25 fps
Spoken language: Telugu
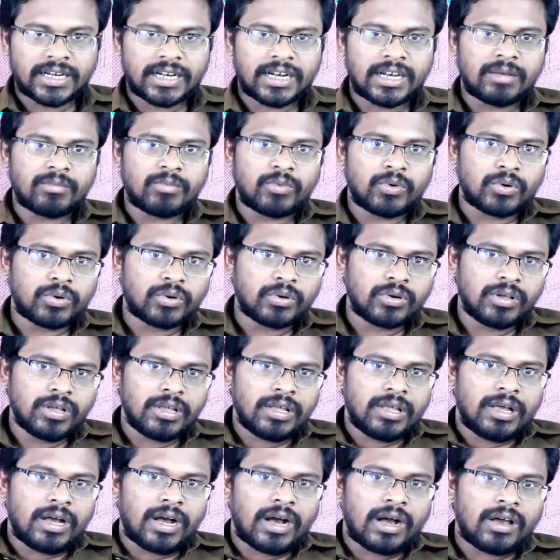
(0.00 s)
అంటేనేమో
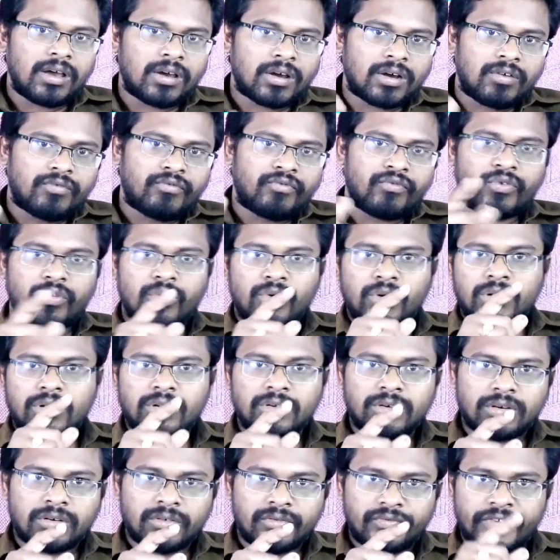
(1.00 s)
ఆ యొక్క
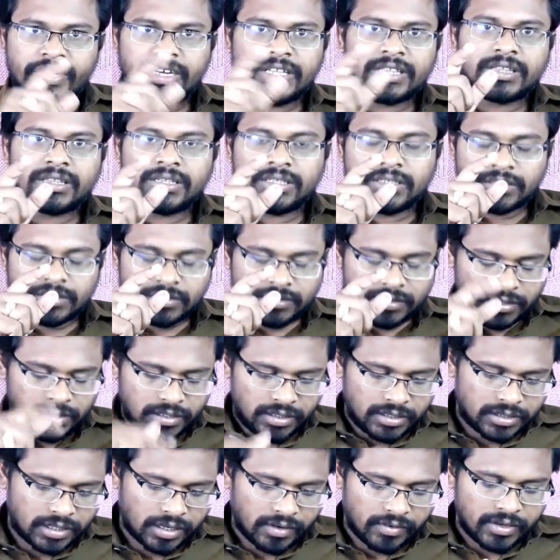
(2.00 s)
ఫోటో విడుత్
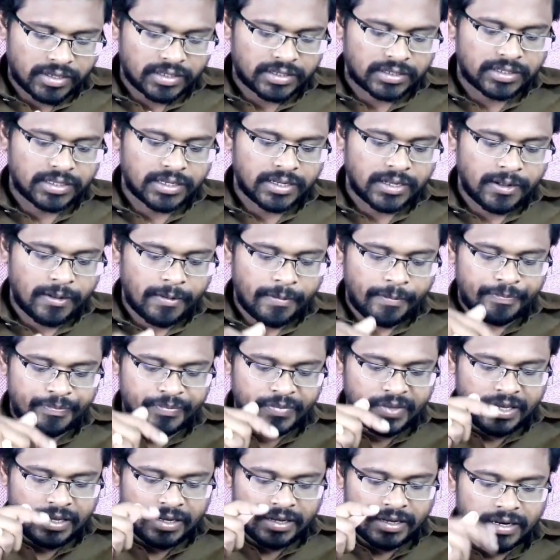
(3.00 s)
తర్వాత
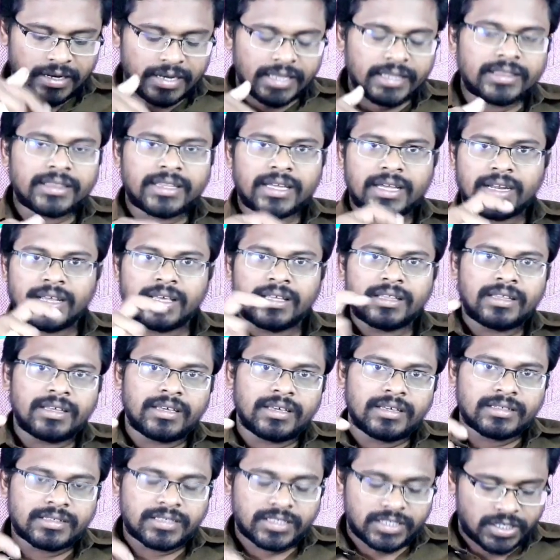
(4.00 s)
లెంత్
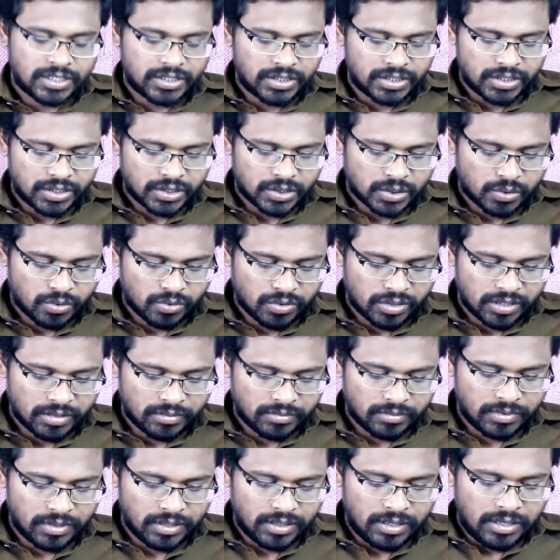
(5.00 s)
అనేది చేంజ్
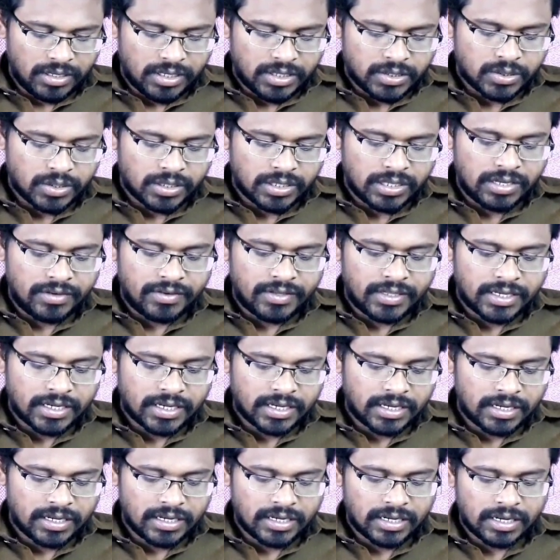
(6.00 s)
చేసుకోవడం సో
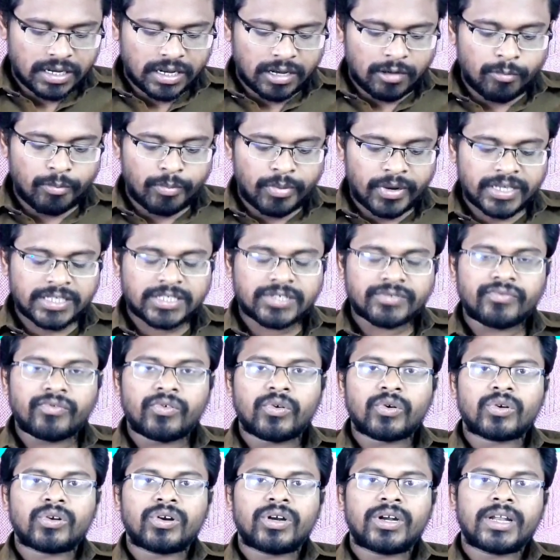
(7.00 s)
అదేవిధంగా కంప్రెస్
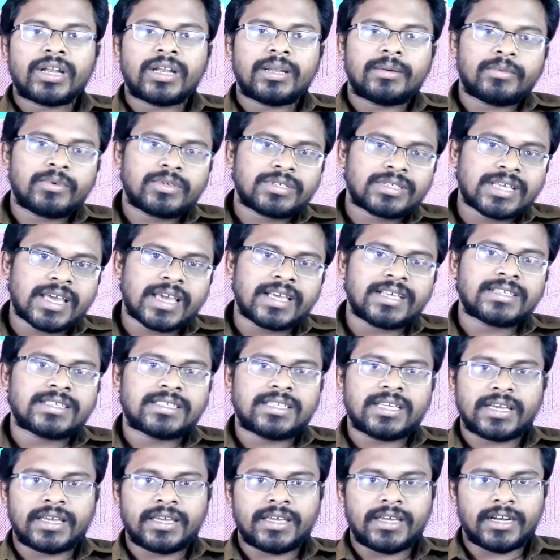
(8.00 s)
ఫోటో అంటేనేమో సైజ్
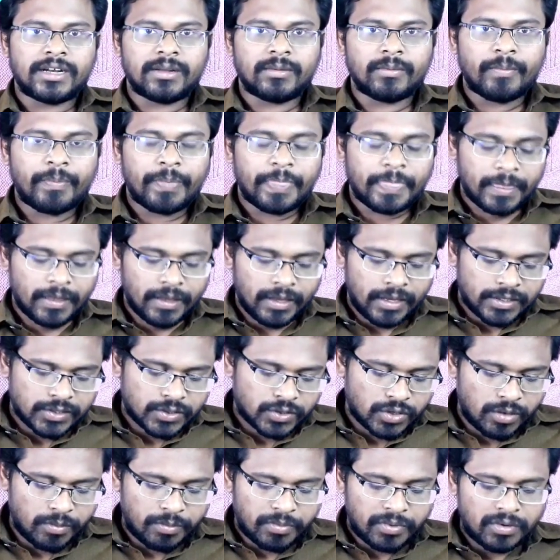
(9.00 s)
తగ్గియడం
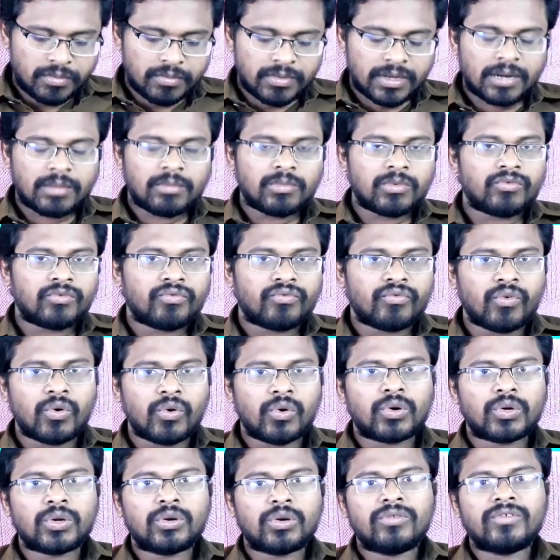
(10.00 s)
సో ఇప్పుడు మనము
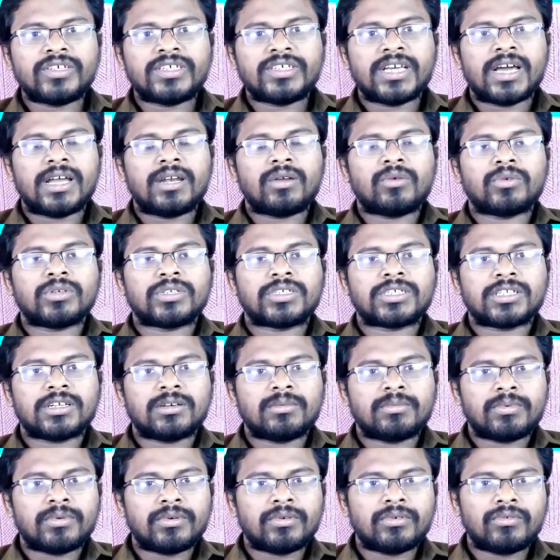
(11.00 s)
ఫోటో విషయానికి
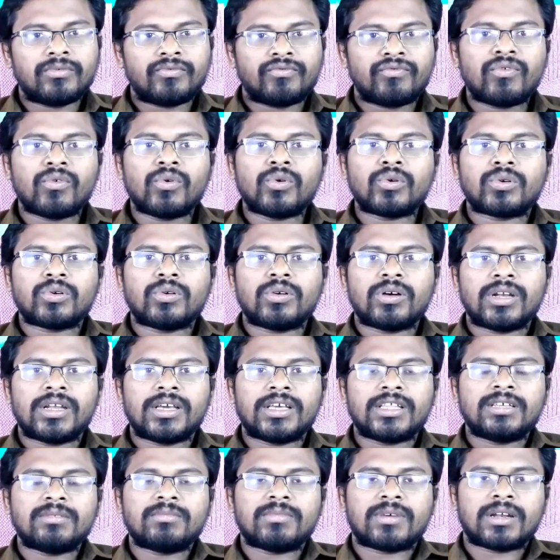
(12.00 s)
వచ్చినప్పుడు ఫోటో
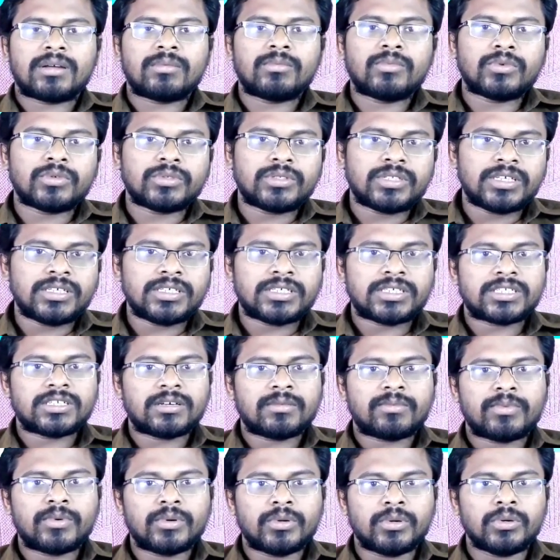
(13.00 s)
అనేది మనము
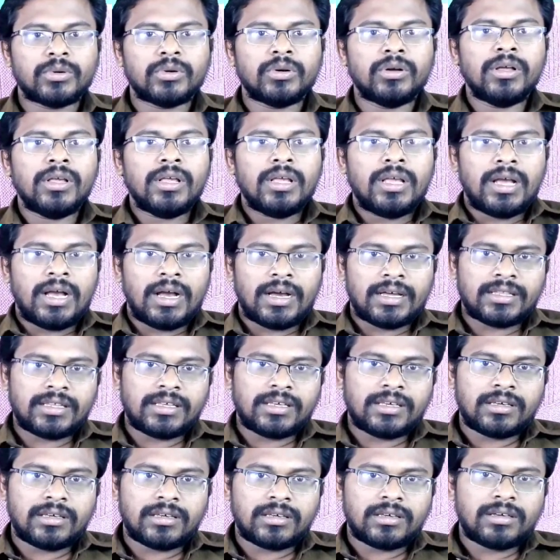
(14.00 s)
దించినప్పుడు
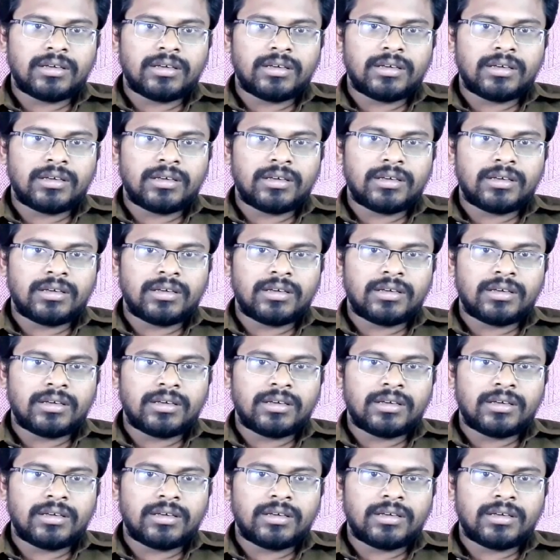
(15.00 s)
అది